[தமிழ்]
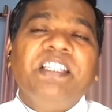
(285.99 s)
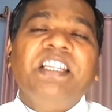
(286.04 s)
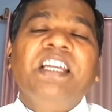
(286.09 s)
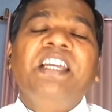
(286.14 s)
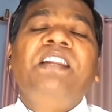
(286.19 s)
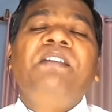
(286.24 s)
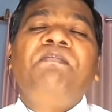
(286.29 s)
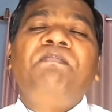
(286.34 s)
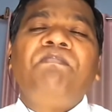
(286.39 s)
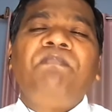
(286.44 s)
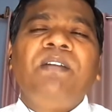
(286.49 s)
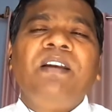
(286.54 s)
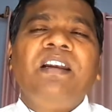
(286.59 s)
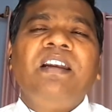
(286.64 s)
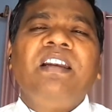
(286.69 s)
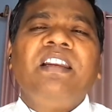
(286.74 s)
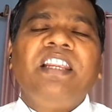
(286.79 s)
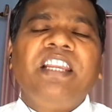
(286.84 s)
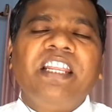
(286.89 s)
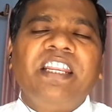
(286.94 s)
நெருப்பில்
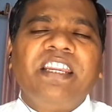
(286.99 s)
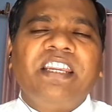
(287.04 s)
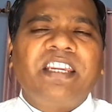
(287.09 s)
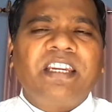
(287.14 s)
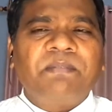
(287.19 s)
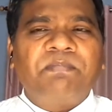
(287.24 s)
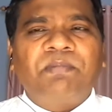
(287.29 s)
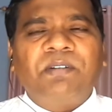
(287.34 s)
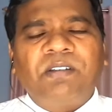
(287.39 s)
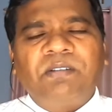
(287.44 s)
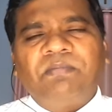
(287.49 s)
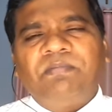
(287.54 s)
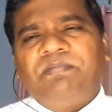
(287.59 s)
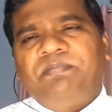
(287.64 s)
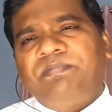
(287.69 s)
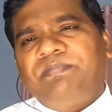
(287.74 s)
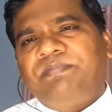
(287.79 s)
எரிக்கப்படும்